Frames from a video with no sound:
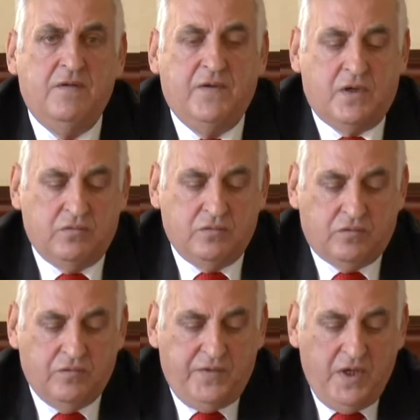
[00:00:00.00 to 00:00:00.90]

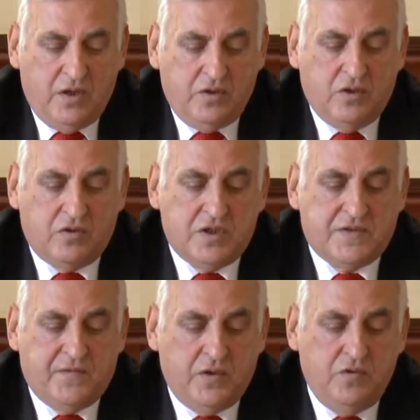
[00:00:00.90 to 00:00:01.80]
warunków do
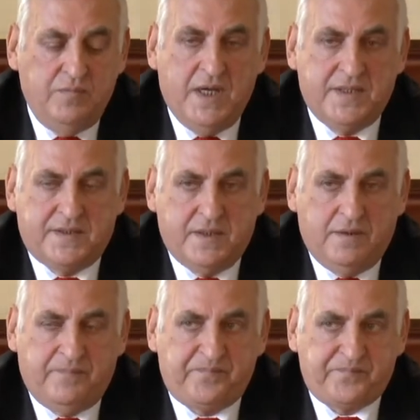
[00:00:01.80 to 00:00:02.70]
rozwoju miasta.